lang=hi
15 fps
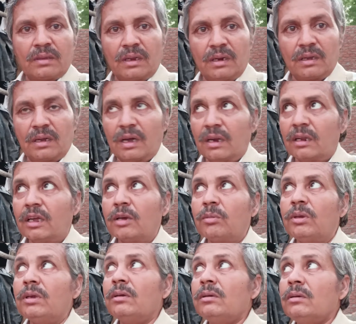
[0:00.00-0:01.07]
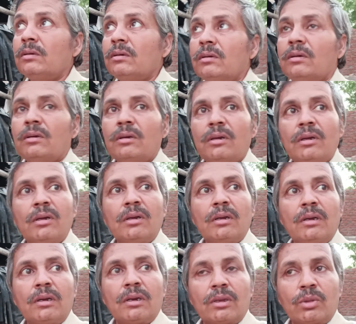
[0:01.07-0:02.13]
अरे कारीगर भी
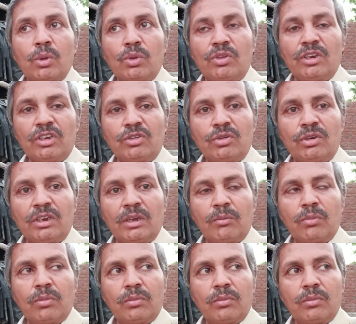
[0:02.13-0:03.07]
दो दिन की छुट्टी